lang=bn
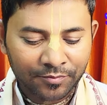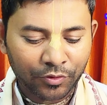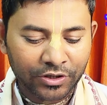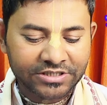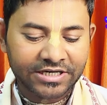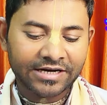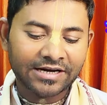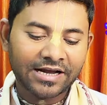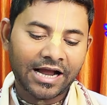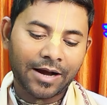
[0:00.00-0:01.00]
বলেছিলেন
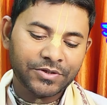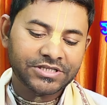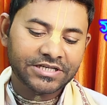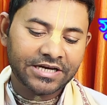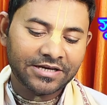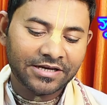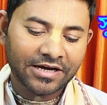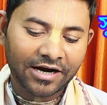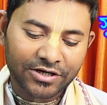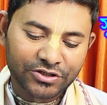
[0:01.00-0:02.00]
আমি সেই
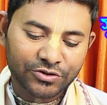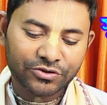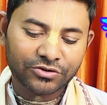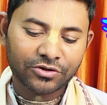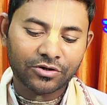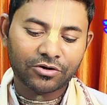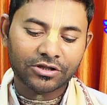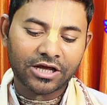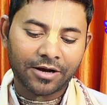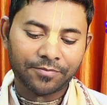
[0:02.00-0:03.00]
আশ্চর্যজনক
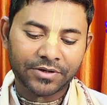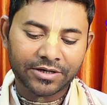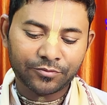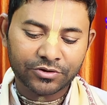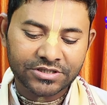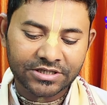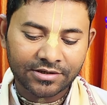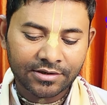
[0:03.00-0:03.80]
কথা আপনাকে বলছি